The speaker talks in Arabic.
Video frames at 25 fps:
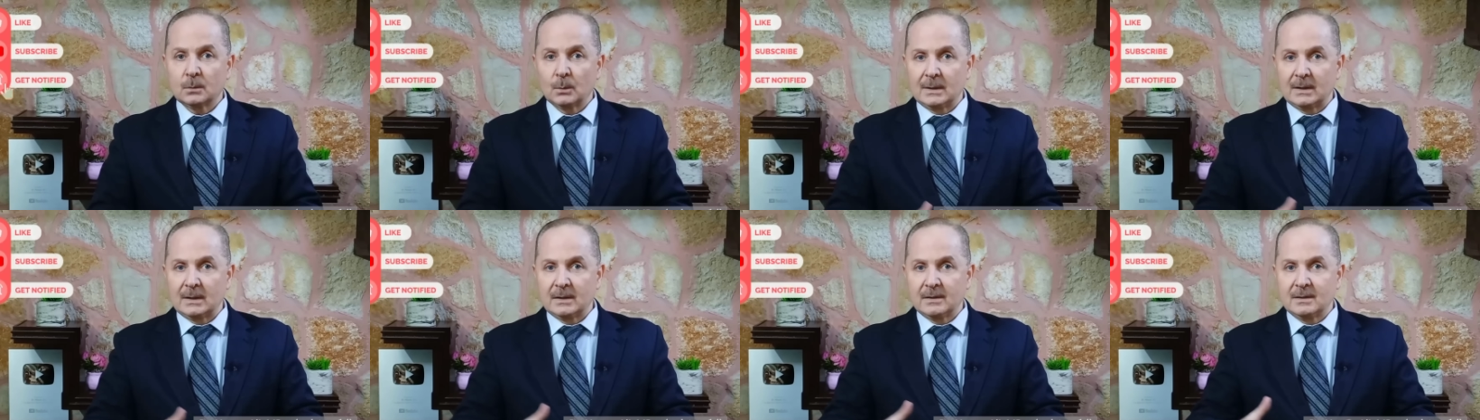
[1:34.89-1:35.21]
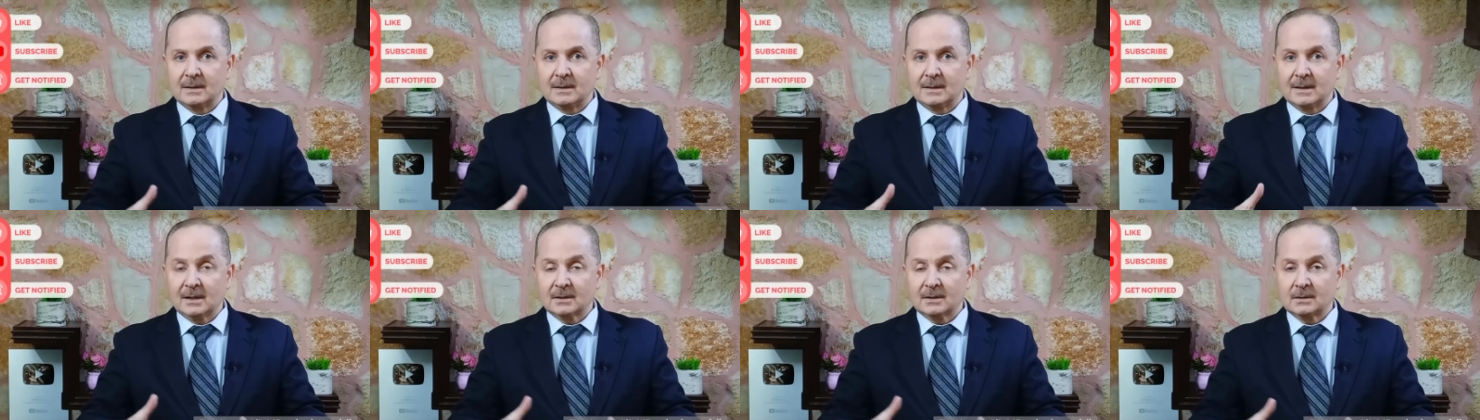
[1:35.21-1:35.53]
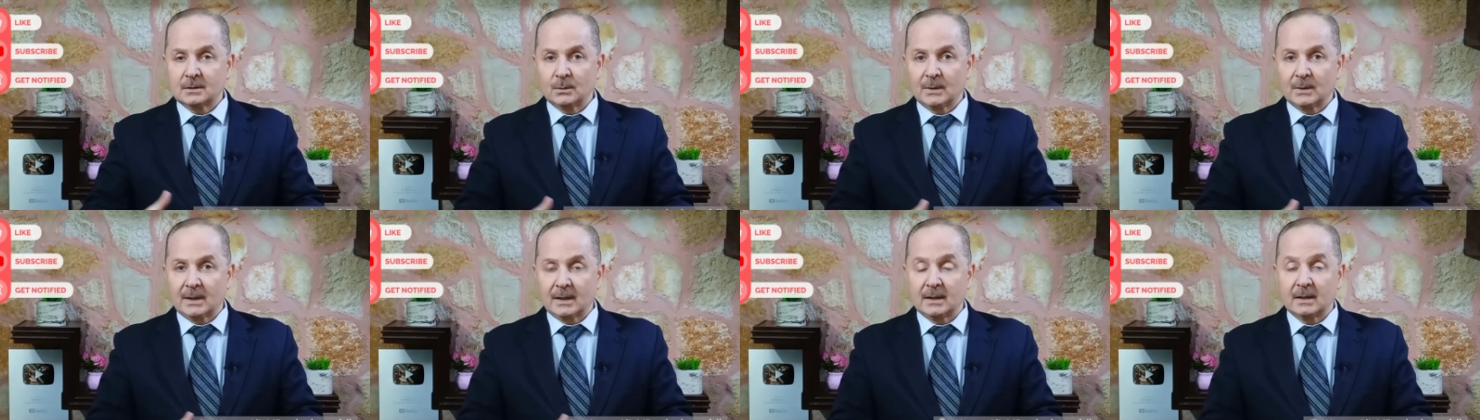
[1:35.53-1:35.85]
والذي
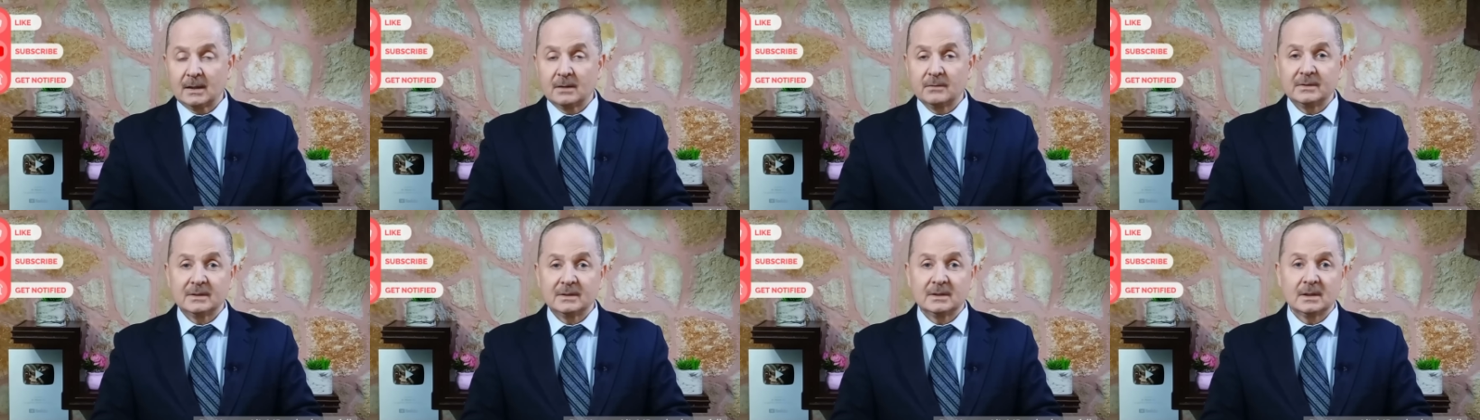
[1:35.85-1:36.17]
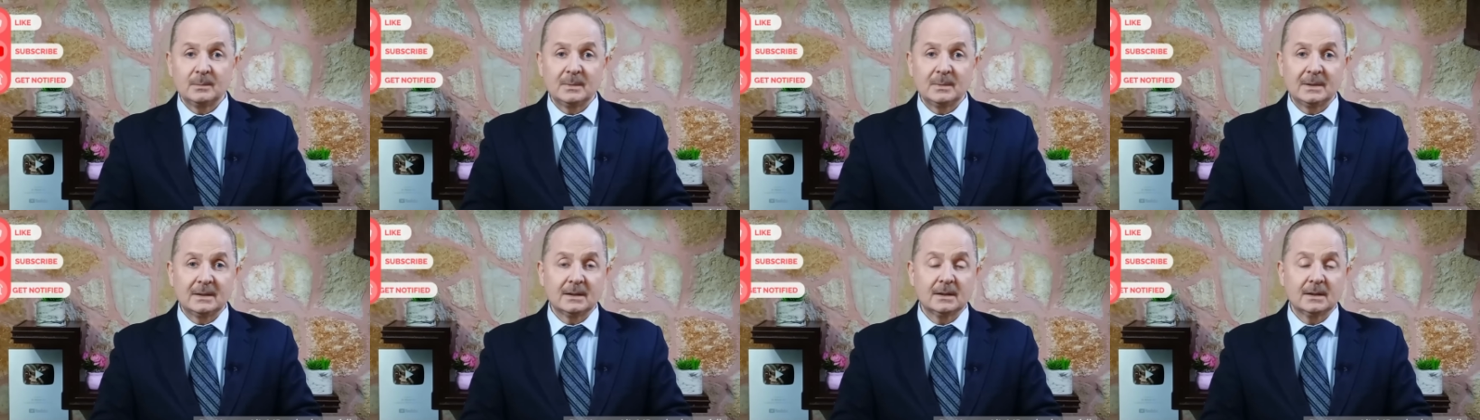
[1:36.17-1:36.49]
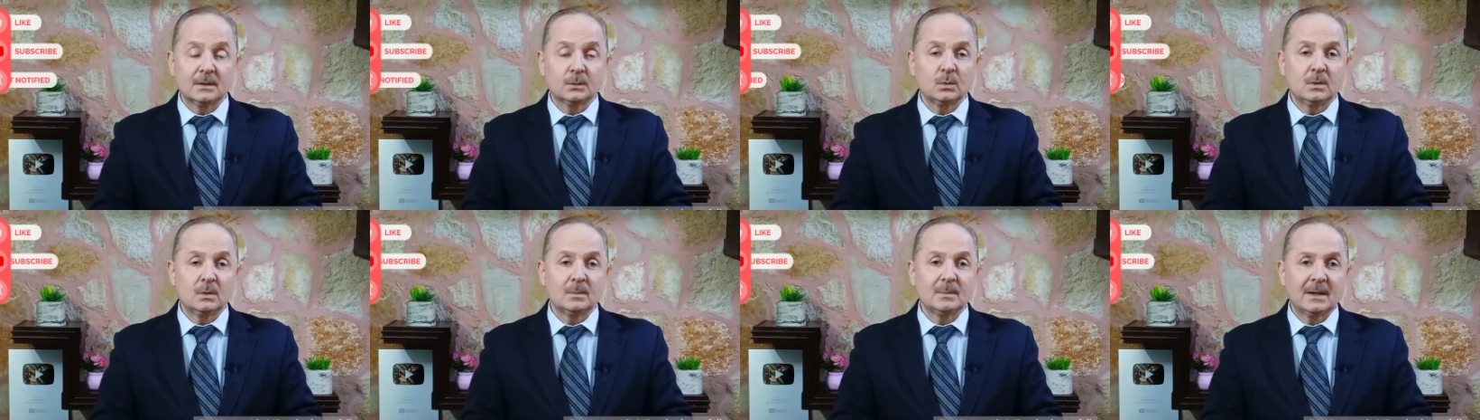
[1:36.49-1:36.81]
يحتوي على
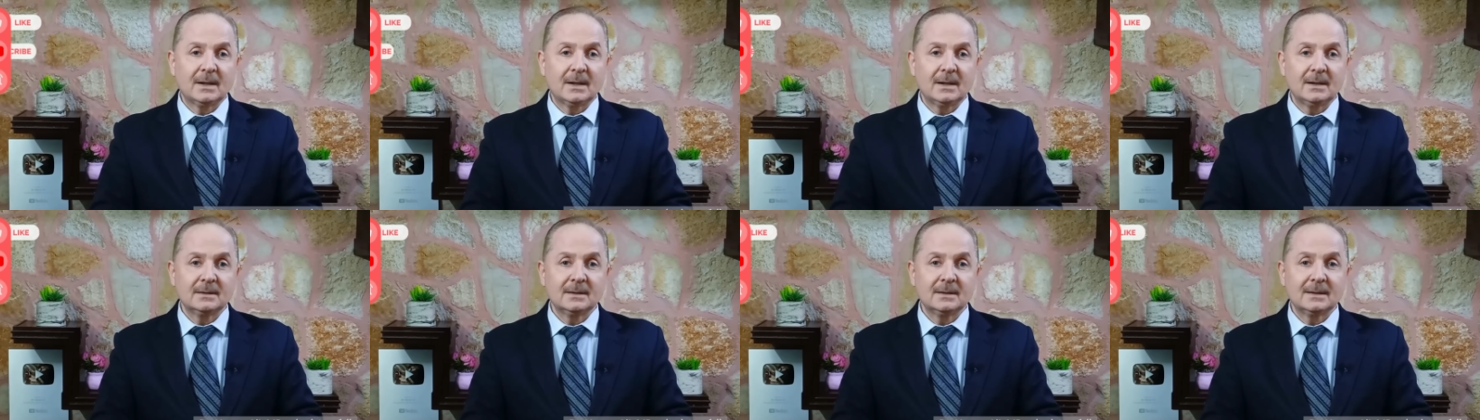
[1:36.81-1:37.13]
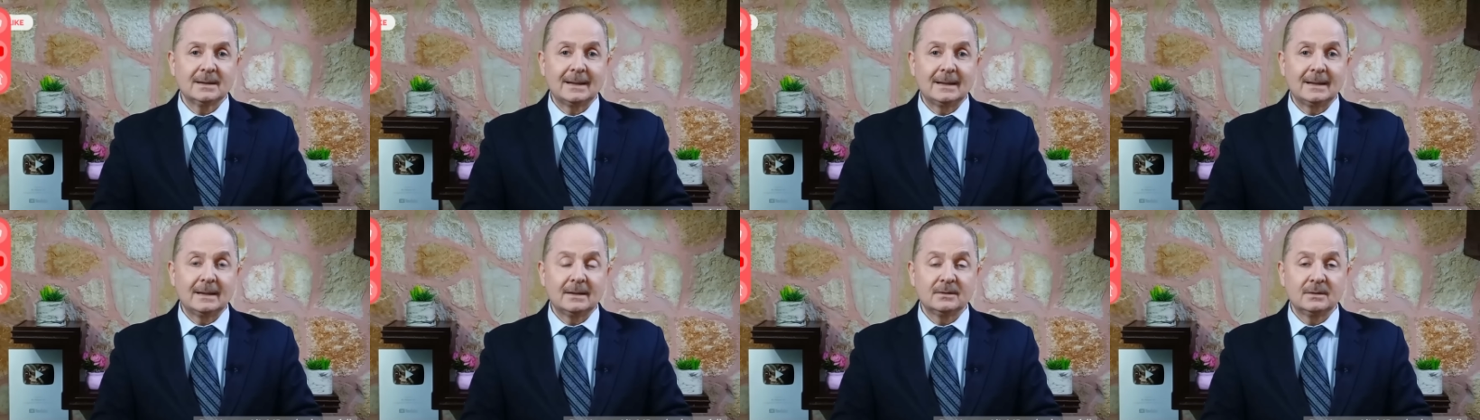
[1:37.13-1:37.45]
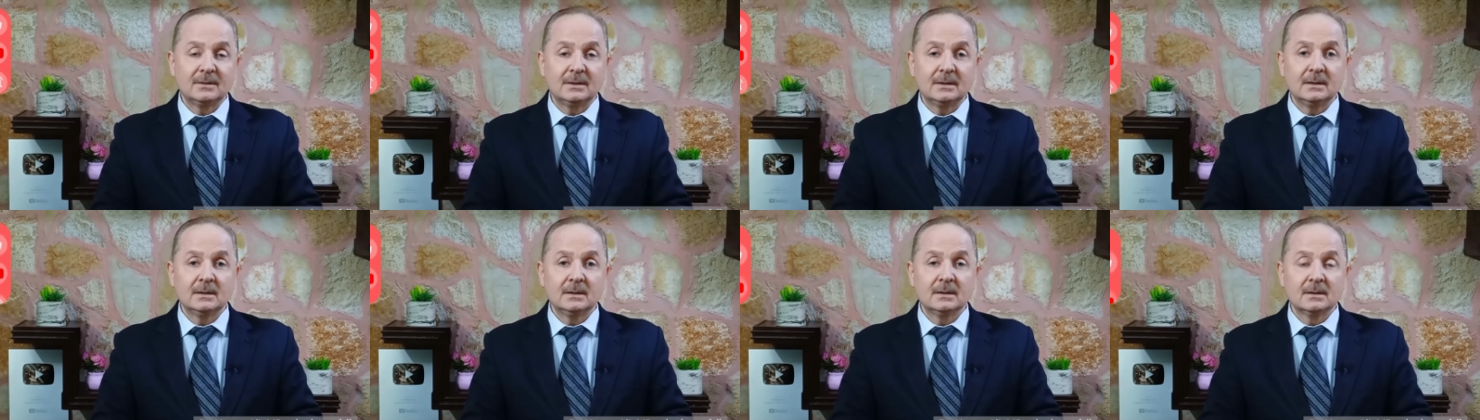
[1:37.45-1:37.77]
الفيتامينات والمعادن
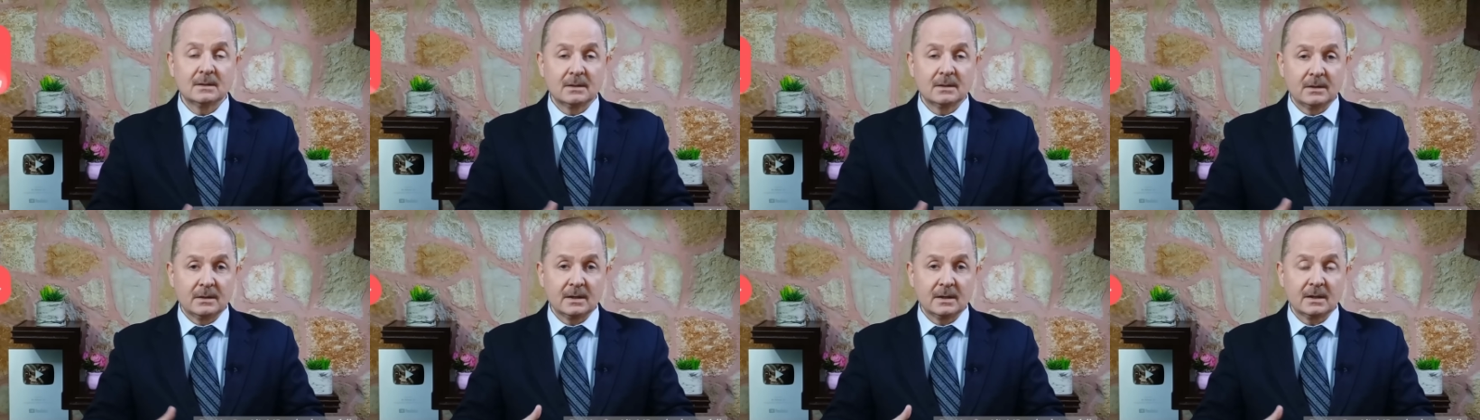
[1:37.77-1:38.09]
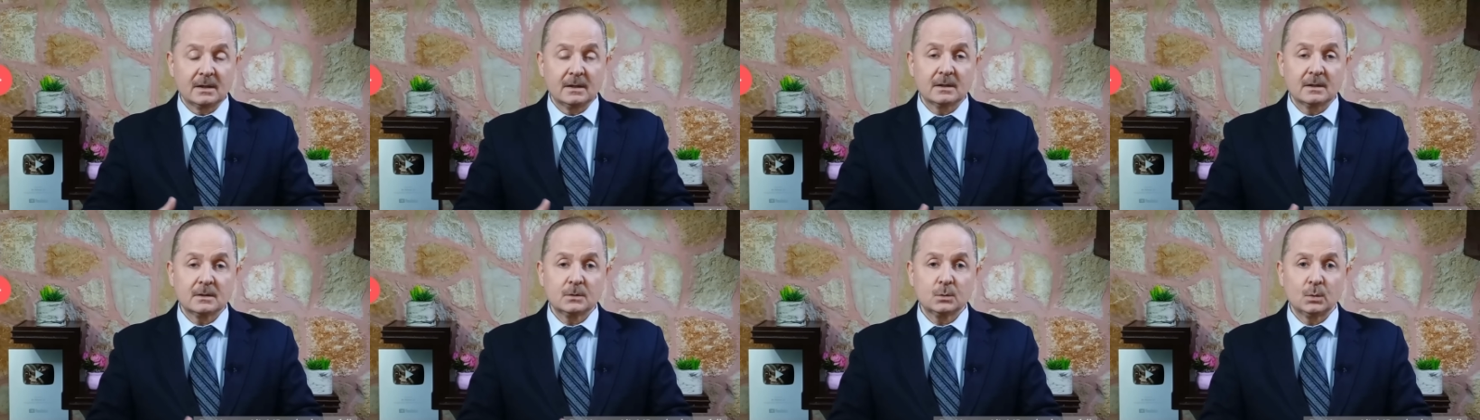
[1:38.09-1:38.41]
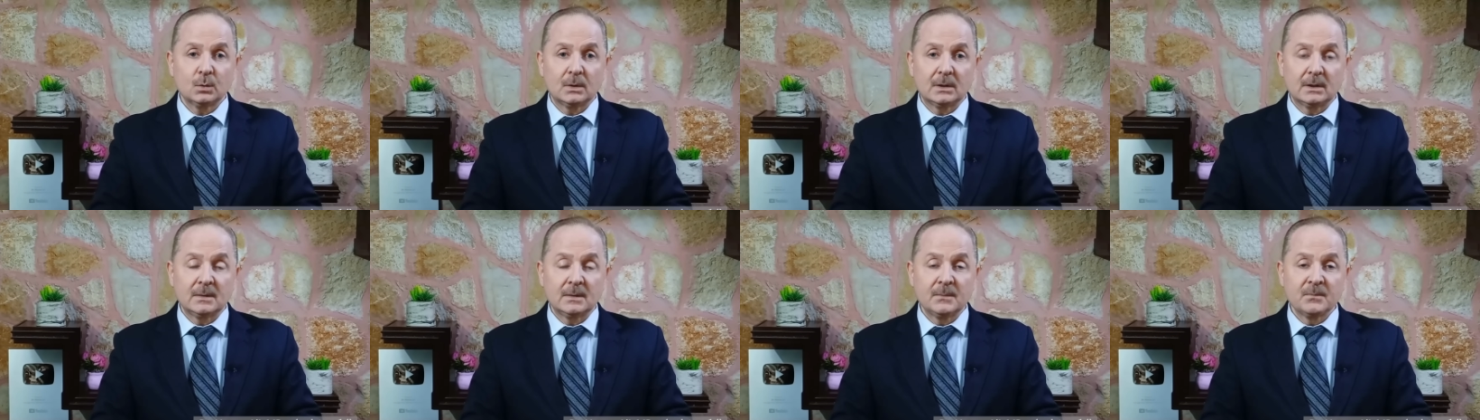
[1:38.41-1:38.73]
التي
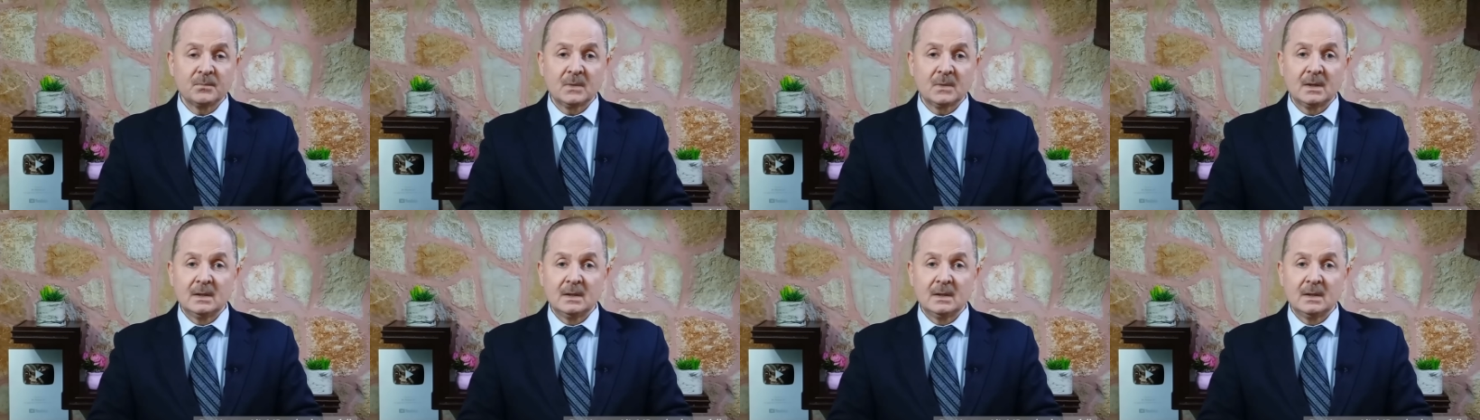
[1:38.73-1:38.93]
ذكرتها